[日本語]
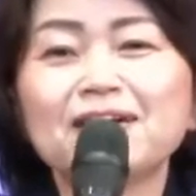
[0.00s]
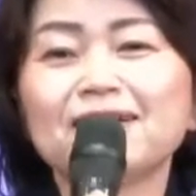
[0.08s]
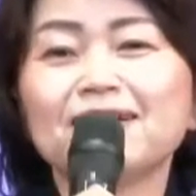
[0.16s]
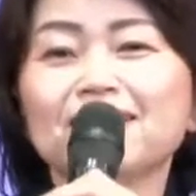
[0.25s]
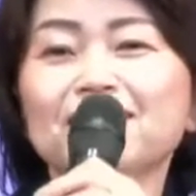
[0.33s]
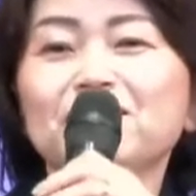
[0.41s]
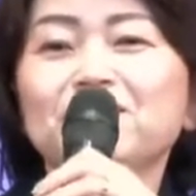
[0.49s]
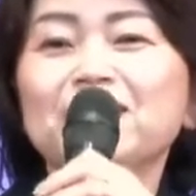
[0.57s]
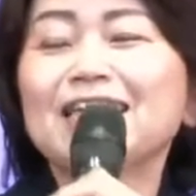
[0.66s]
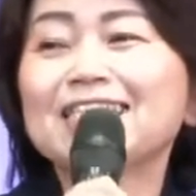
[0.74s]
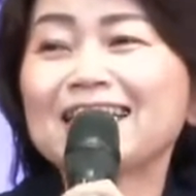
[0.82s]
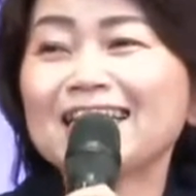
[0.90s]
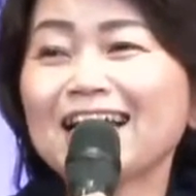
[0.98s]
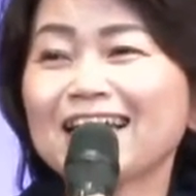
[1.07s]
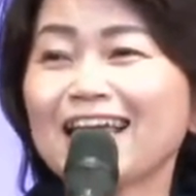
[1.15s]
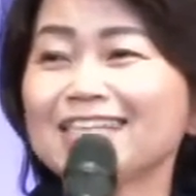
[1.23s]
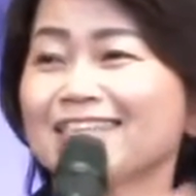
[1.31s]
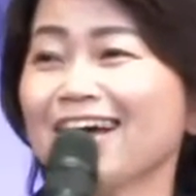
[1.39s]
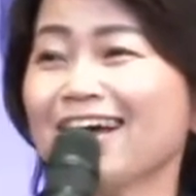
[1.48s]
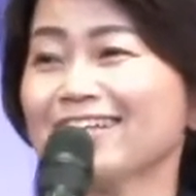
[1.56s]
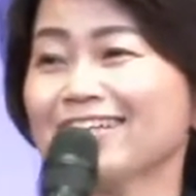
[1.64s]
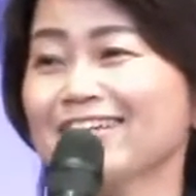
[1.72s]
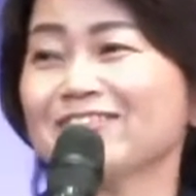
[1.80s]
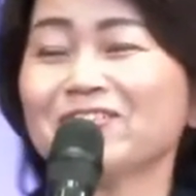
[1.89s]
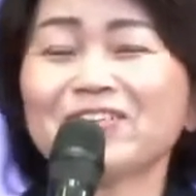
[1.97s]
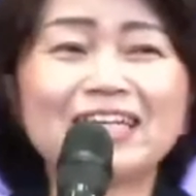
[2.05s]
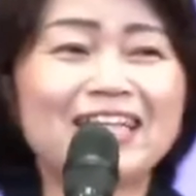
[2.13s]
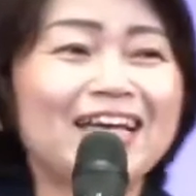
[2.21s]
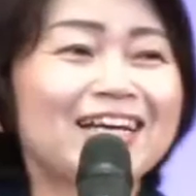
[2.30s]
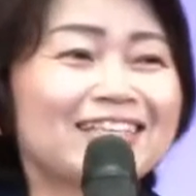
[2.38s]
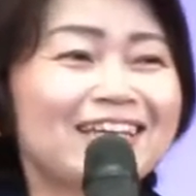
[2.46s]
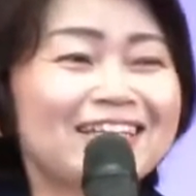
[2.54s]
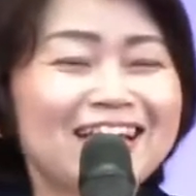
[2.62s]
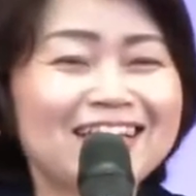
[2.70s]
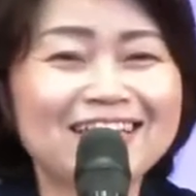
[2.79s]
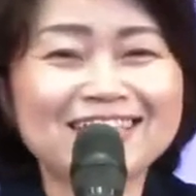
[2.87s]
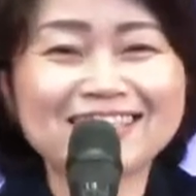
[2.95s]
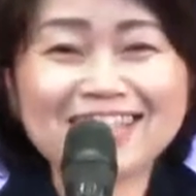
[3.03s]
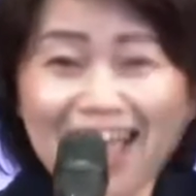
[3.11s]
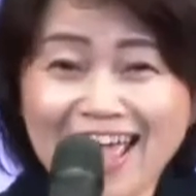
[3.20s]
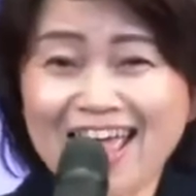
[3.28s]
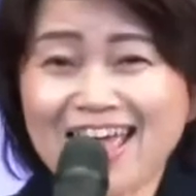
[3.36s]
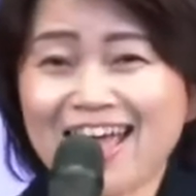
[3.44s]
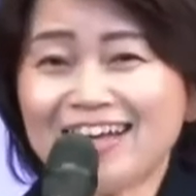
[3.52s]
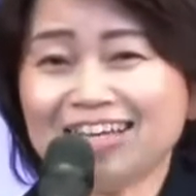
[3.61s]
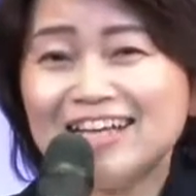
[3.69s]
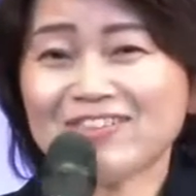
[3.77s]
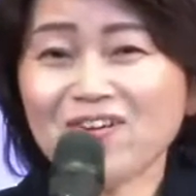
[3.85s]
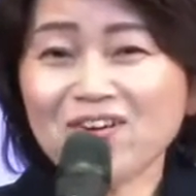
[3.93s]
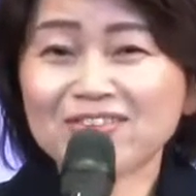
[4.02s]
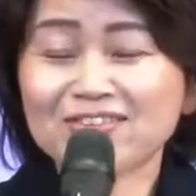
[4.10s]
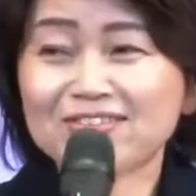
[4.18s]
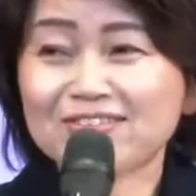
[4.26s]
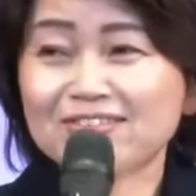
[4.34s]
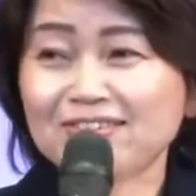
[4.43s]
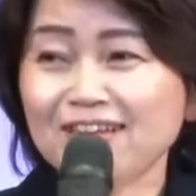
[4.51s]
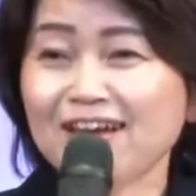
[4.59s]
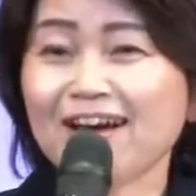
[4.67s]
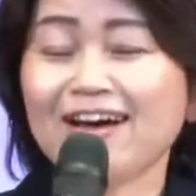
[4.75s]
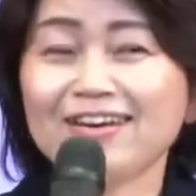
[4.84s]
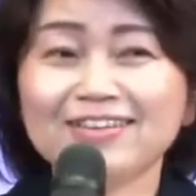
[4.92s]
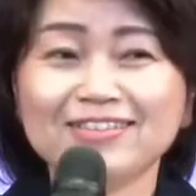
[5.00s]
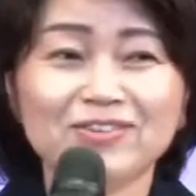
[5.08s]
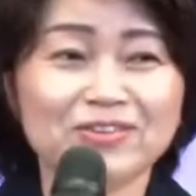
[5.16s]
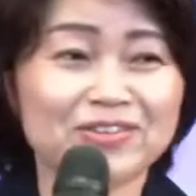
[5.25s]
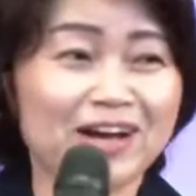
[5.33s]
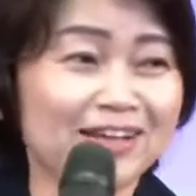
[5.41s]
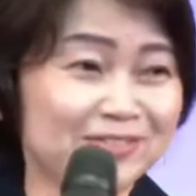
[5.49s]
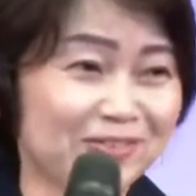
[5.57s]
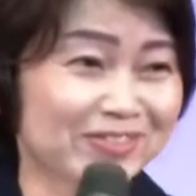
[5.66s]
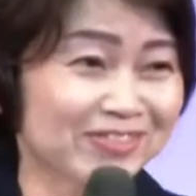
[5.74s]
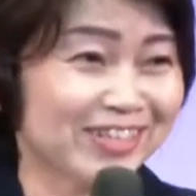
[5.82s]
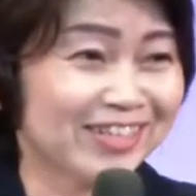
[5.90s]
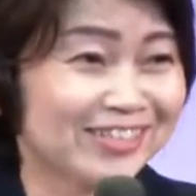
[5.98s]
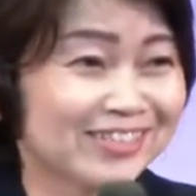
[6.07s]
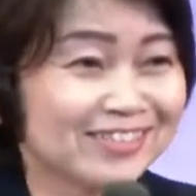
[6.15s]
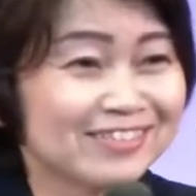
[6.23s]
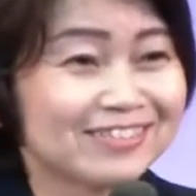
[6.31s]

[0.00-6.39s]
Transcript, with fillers: は私から決して離れることがない方なんですね。ありがとうって祈りが始まるんです。